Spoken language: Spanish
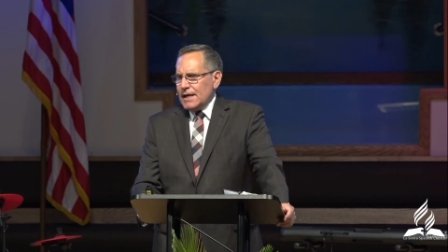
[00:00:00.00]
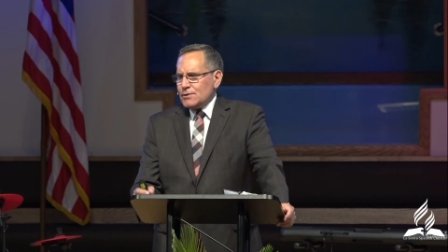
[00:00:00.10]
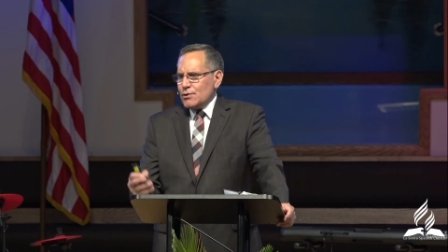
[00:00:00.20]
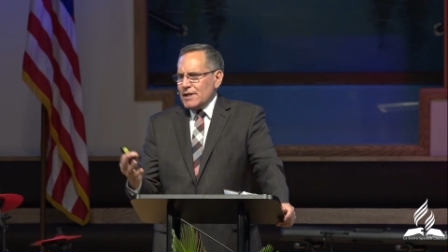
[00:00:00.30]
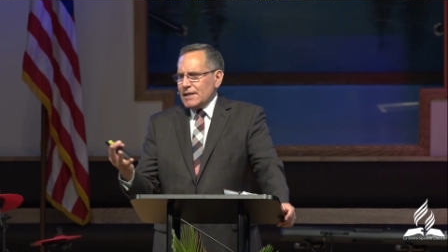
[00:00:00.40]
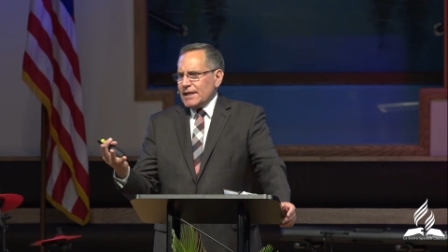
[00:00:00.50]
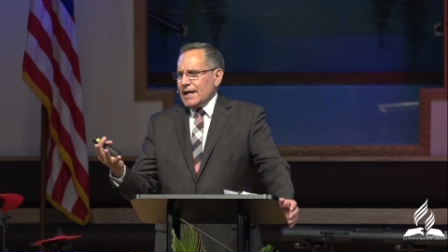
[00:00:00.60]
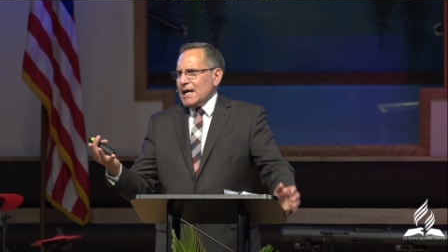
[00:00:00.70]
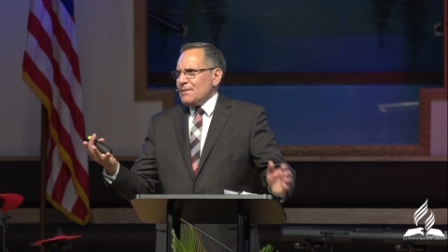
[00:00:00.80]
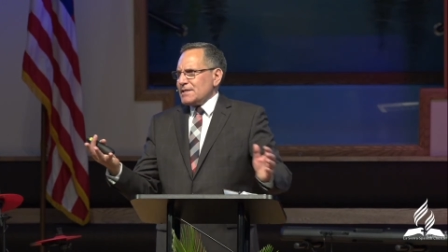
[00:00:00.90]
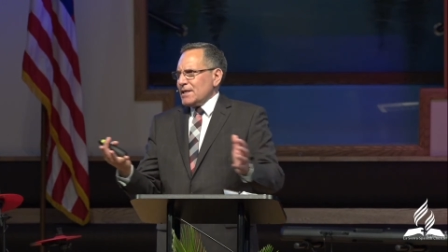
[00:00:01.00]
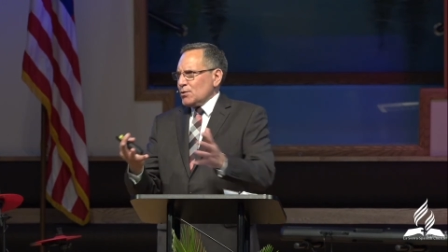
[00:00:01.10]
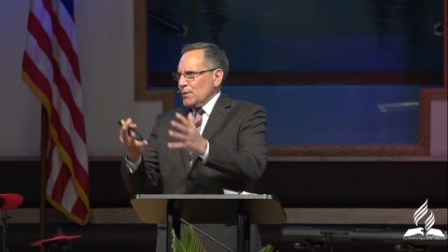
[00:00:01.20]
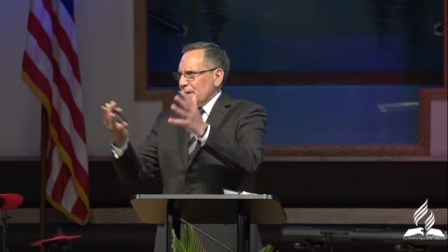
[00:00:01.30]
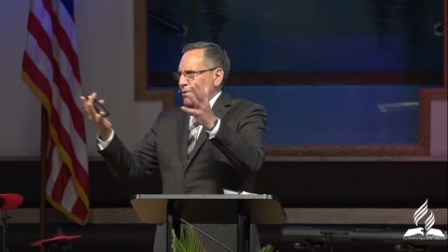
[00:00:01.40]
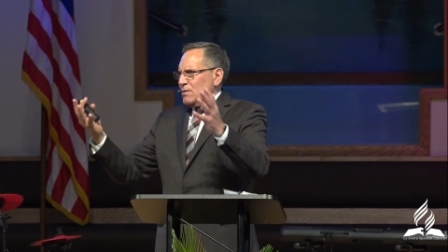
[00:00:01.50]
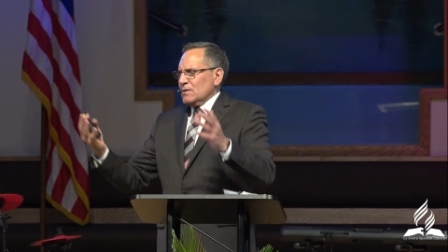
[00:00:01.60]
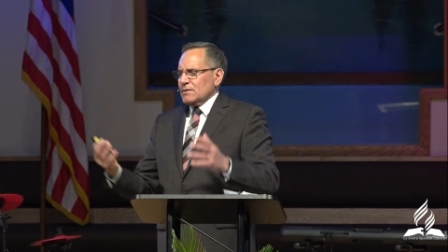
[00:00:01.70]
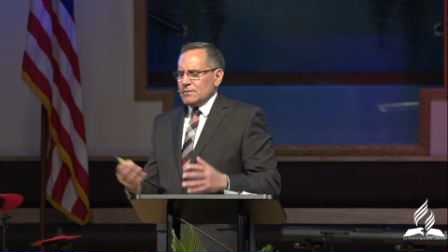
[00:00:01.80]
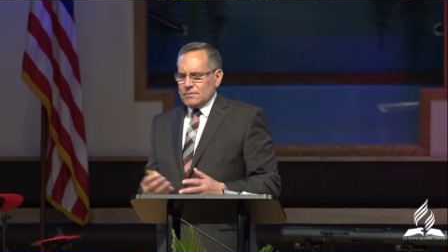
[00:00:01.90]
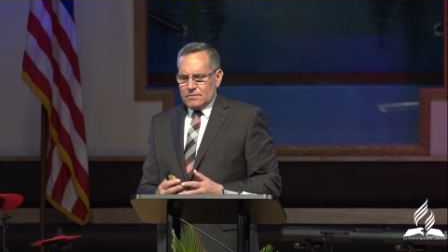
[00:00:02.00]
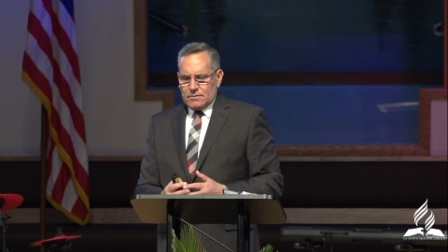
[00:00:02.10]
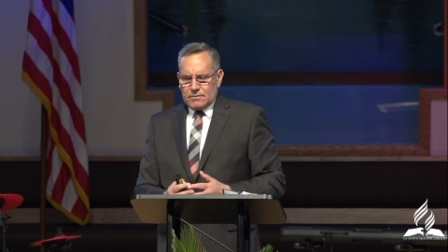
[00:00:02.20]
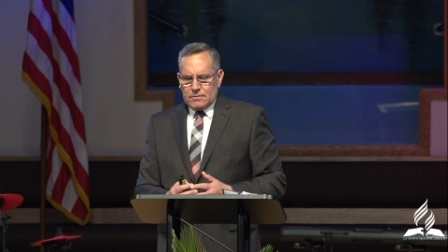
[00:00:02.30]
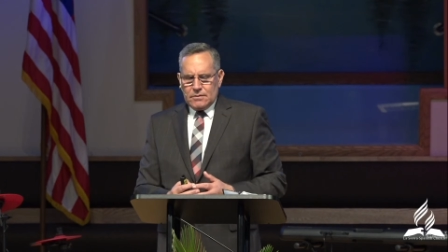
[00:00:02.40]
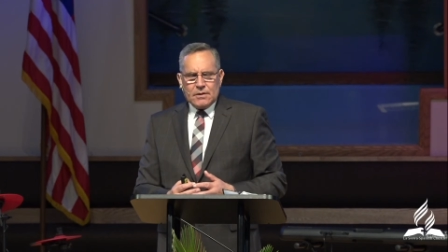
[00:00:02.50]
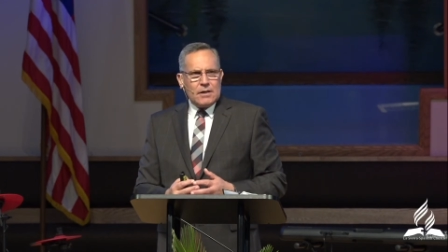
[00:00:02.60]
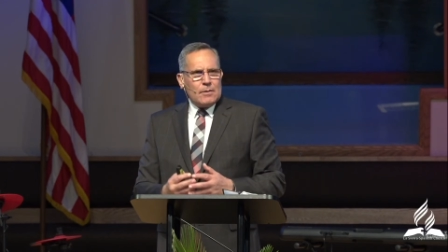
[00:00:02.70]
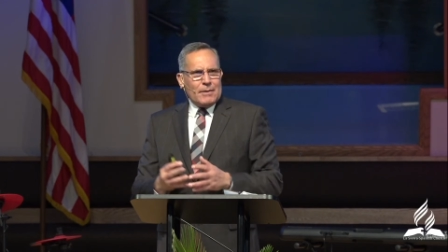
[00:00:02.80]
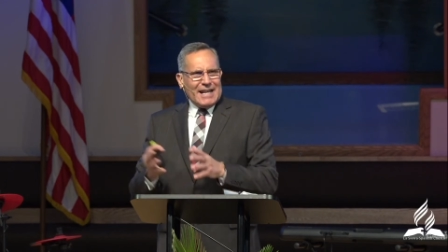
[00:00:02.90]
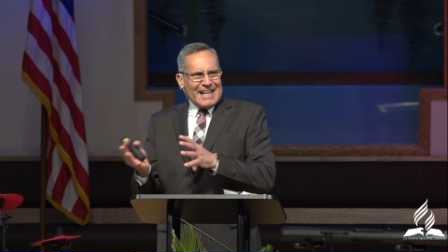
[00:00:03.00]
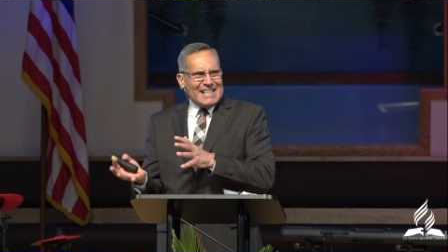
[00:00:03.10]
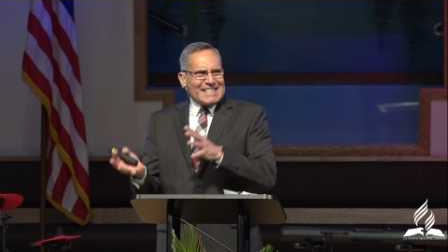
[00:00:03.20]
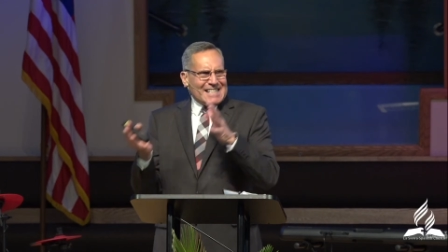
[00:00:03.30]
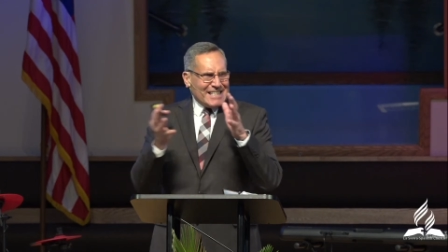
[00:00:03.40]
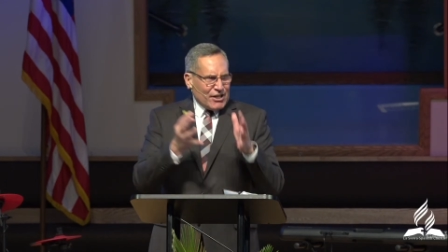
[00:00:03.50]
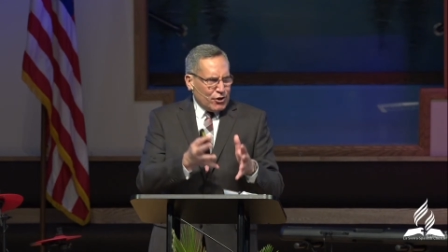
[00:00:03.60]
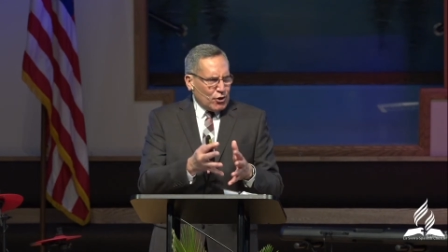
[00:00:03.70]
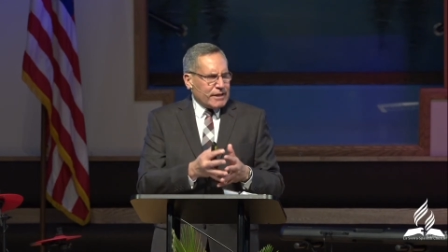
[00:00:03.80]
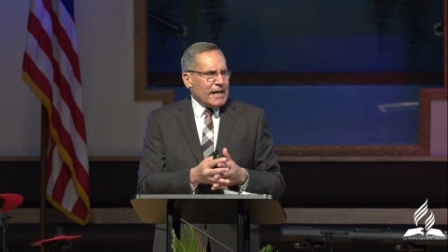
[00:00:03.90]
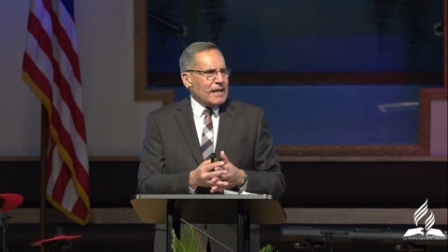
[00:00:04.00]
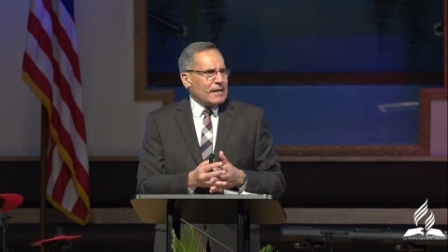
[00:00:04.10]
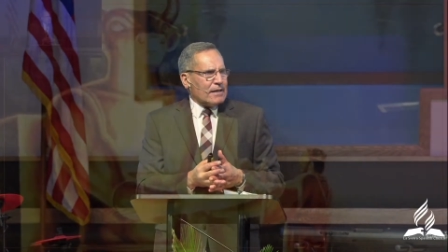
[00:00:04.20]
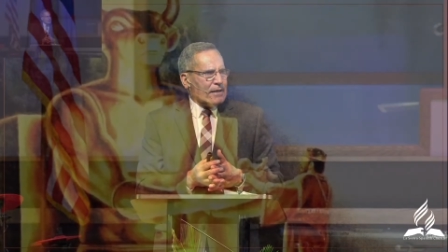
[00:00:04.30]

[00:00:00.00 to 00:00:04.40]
es donde entregabas a tu hijo para que el sacerdote